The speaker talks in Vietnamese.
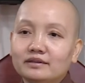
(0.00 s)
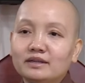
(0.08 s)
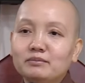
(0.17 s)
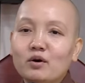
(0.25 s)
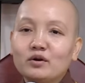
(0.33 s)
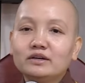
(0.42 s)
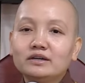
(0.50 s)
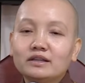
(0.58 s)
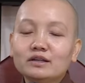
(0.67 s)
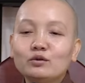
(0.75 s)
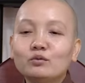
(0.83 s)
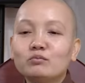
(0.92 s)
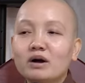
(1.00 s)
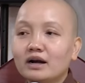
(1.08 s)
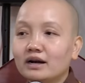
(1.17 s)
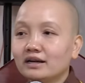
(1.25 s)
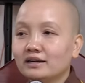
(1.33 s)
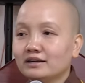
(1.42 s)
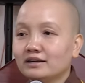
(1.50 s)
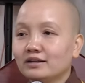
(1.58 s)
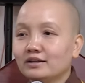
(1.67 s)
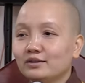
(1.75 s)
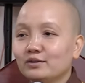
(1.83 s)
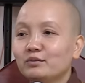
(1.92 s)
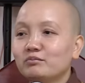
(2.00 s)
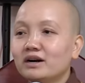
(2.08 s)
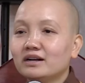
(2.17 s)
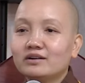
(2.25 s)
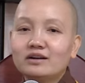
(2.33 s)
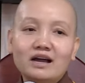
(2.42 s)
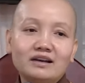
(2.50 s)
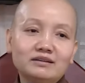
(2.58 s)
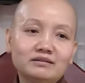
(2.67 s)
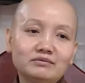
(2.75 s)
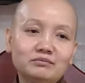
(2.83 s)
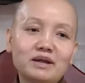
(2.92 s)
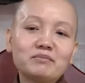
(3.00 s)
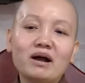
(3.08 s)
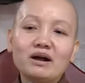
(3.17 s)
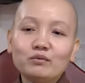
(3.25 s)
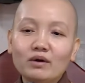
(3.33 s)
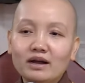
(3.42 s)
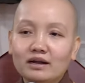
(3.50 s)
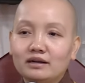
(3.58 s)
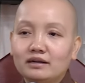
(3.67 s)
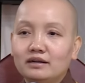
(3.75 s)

Thì mọi người tới chúc mừng, chúc mừng nói anh may mắn quá.